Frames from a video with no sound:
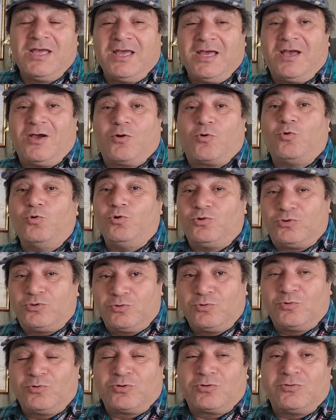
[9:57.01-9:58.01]
э,
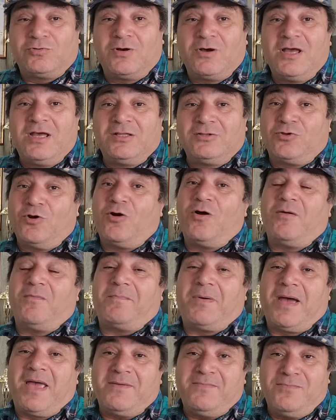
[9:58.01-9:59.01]
культуру, то
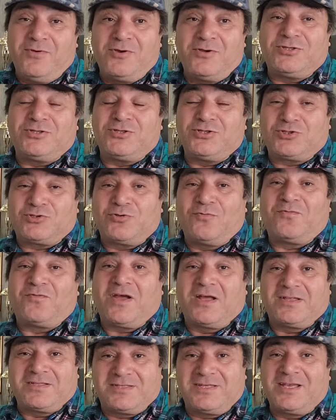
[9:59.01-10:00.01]
поймете, что в
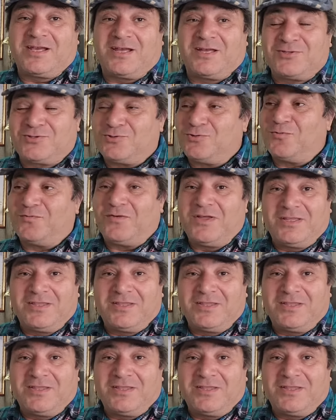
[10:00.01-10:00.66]
конце концов